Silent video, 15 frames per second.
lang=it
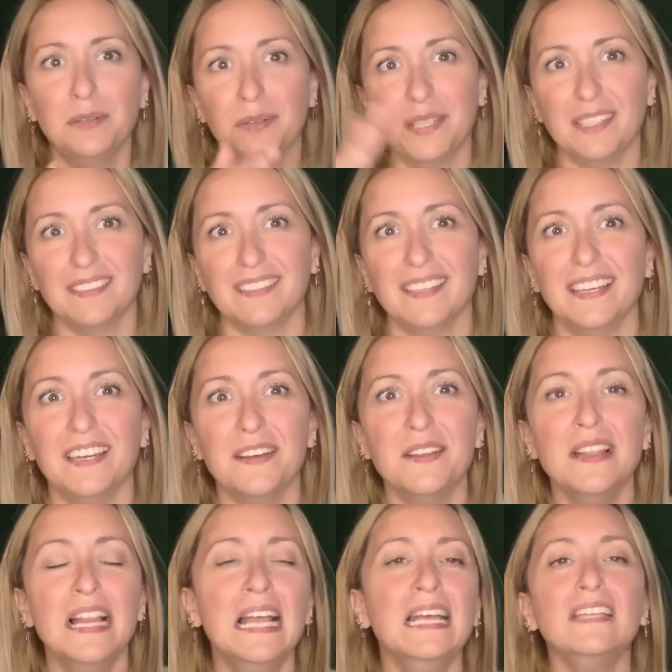Quindi
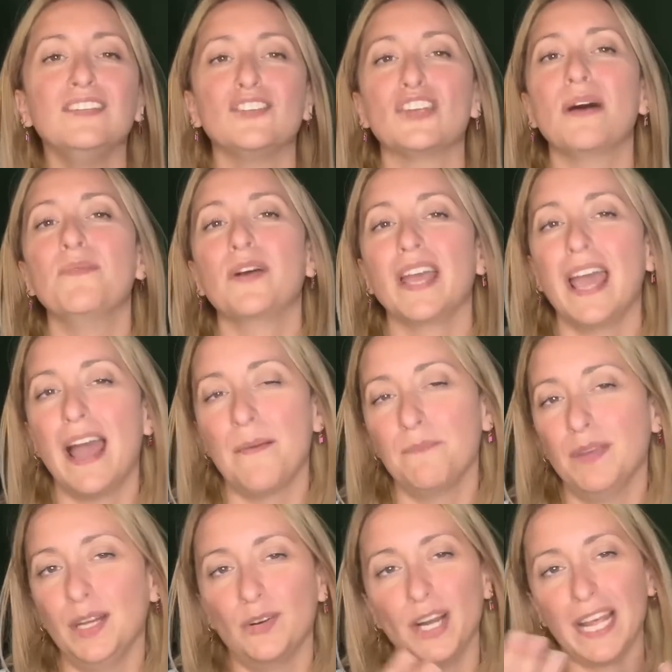diciamo che a
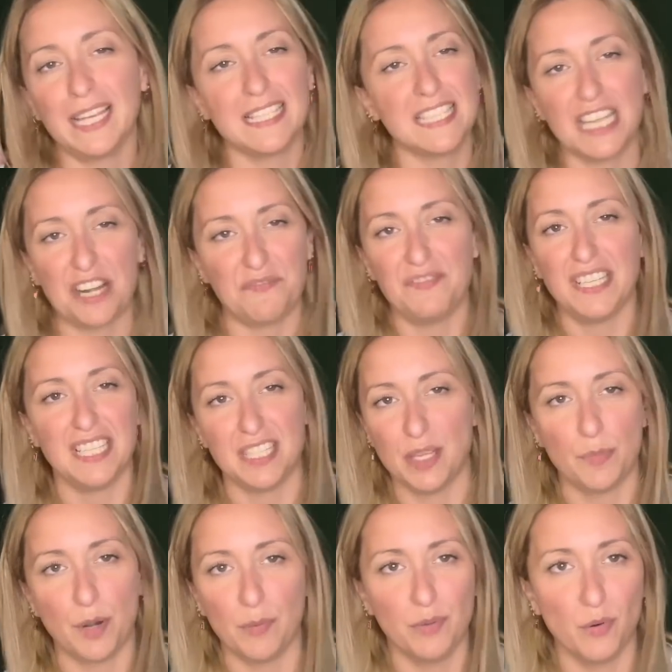me non è che servisse
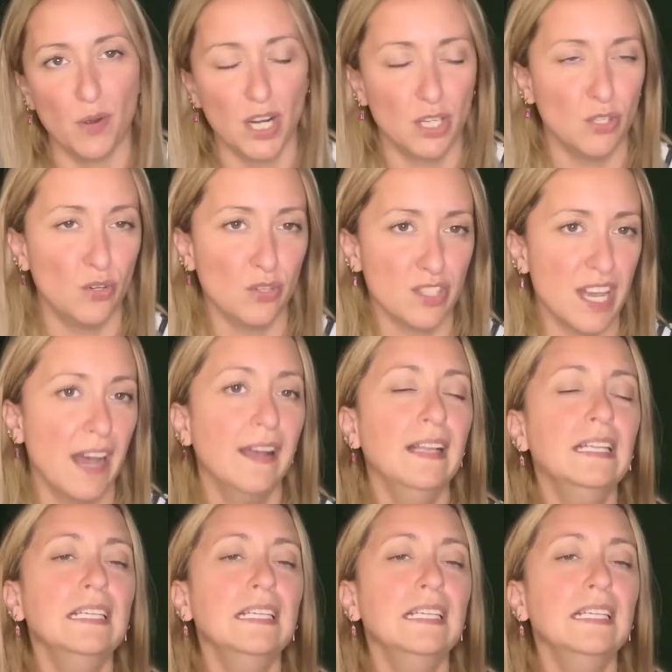proprio qualcosa.